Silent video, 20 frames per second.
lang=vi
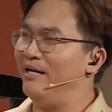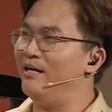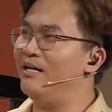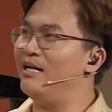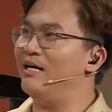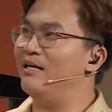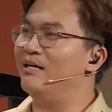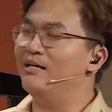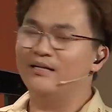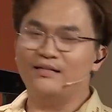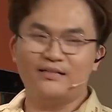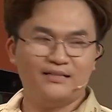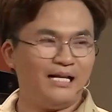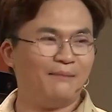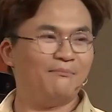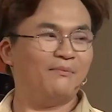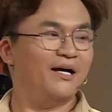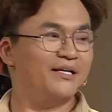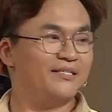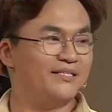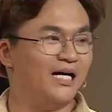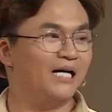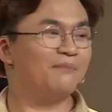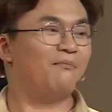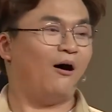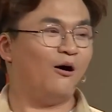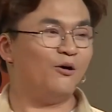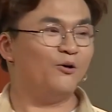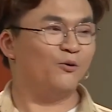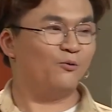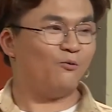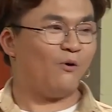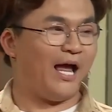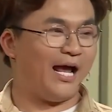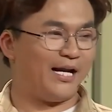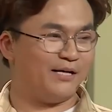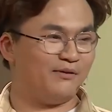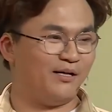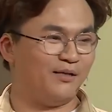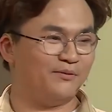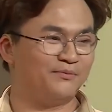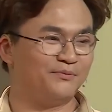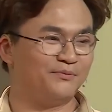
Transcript: mẹ nói là lâm ơi chớ bỏ ruộng hoang đúng